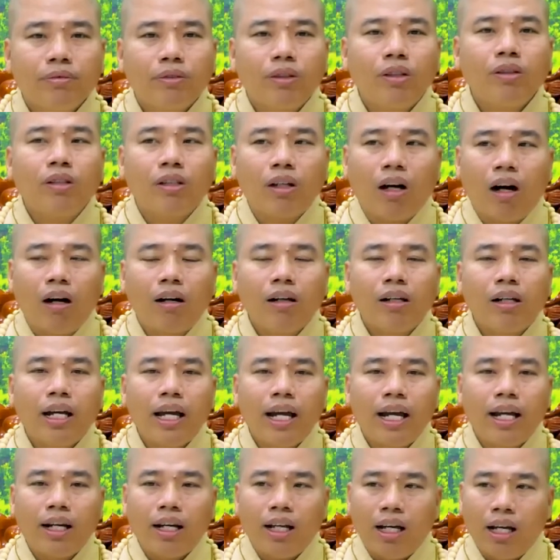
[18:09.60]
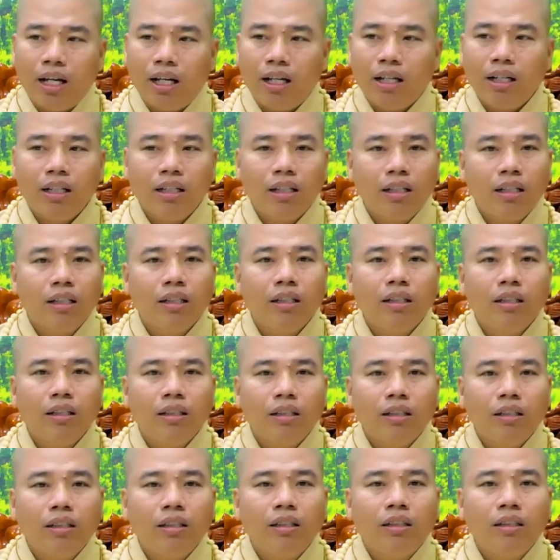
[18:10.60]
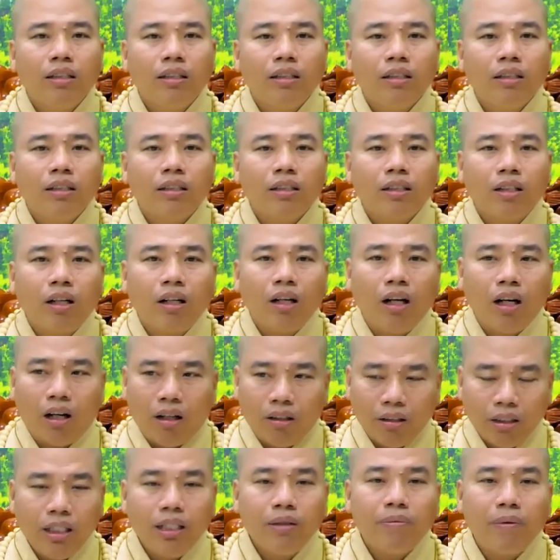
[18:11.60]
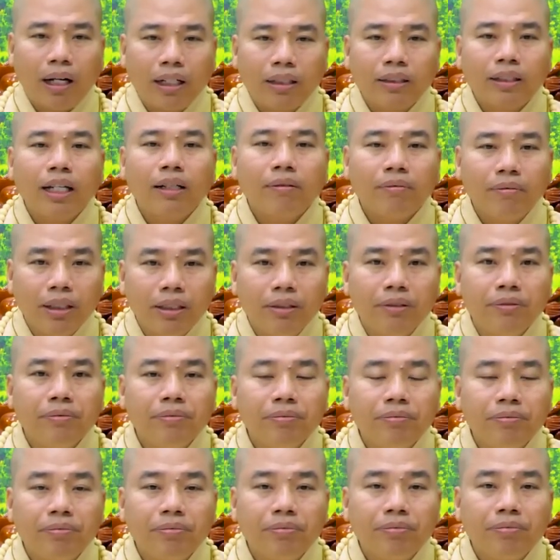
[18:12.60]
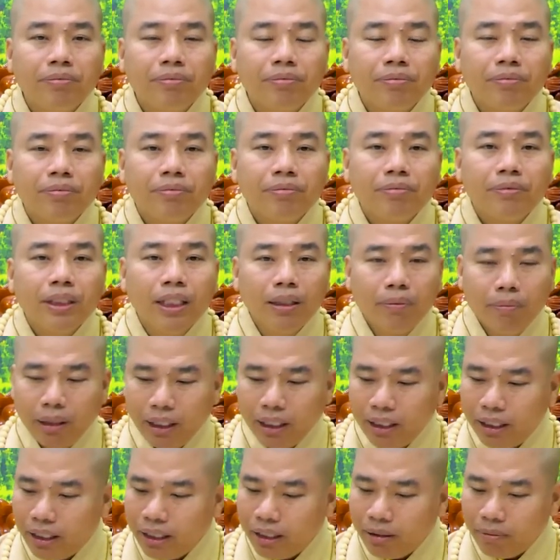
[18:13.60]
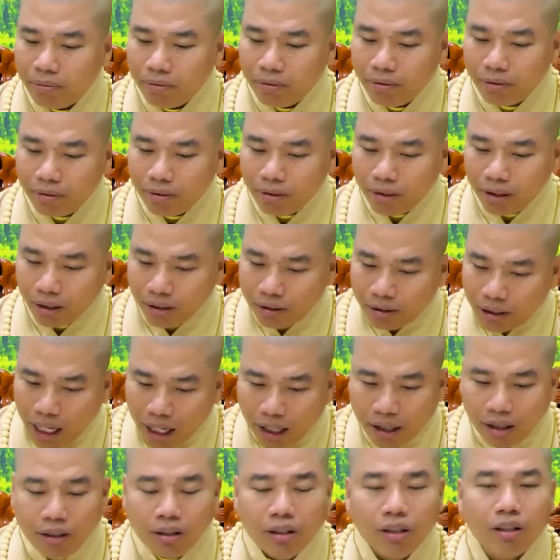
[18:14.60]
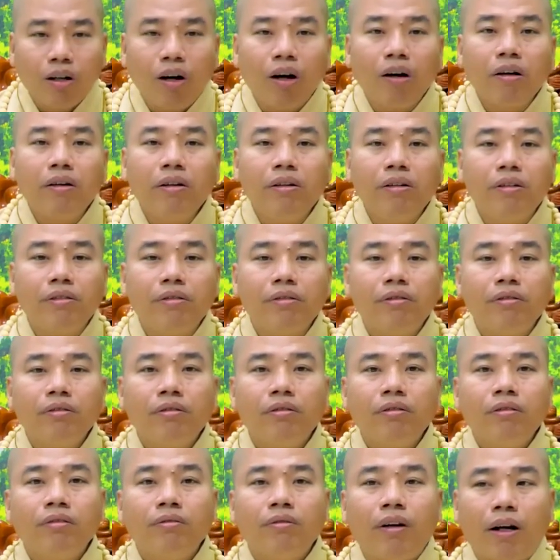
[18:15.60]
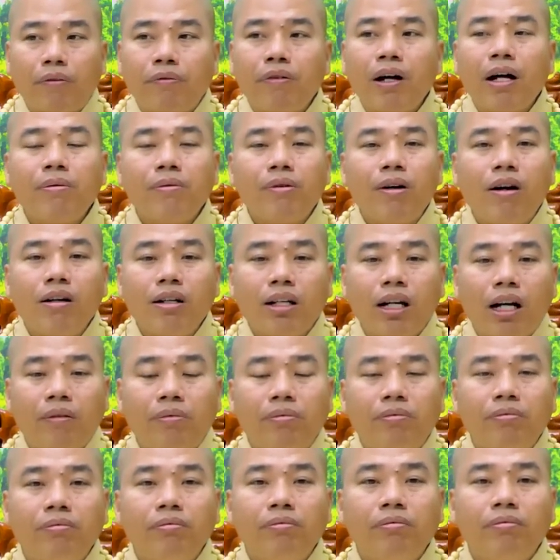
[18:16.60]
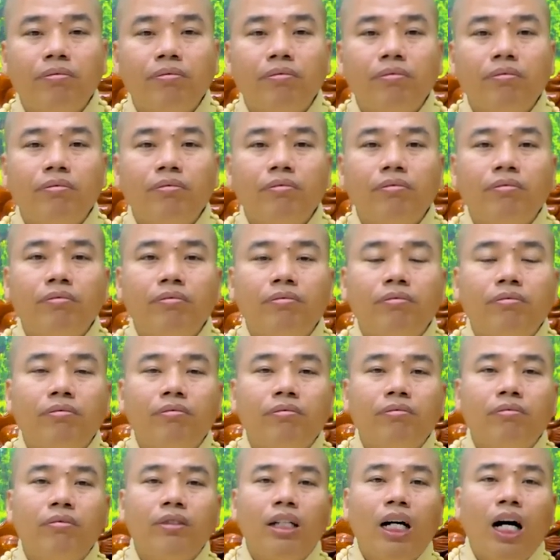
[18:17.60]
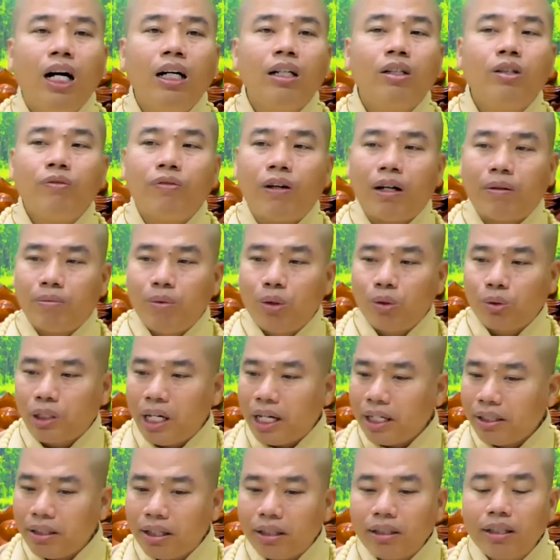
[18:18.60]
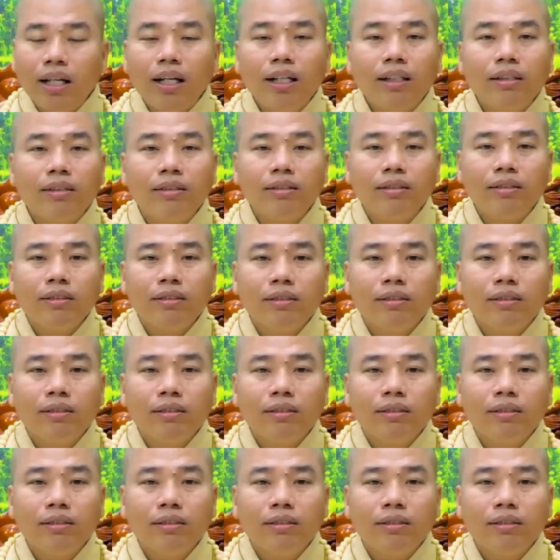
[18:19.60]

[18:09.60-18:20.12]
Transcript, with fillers: nó rõ ra là có lỗi với bản thân mình vì mình được thắng người khó được phật pháp khó gặp ơn của phật bồ tát rất lớn